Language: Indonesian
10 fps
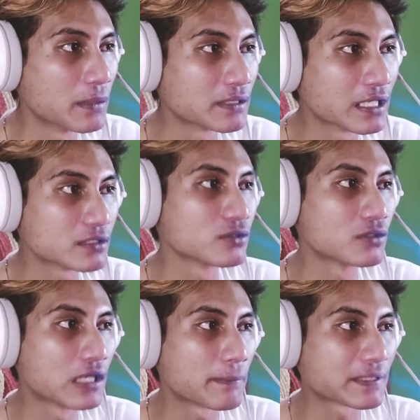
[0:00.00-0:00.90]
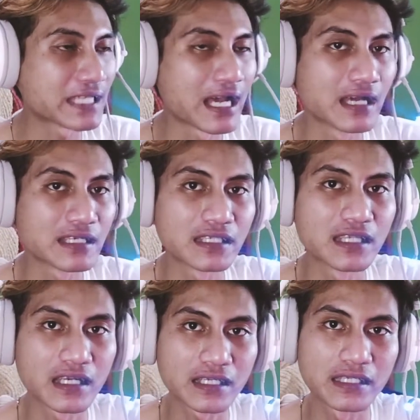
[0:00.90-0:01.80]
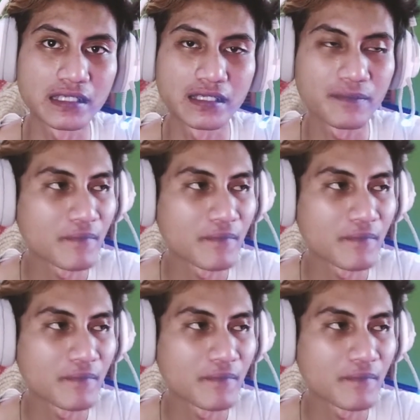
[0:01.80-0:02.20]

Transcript: dan juga pertahanan dari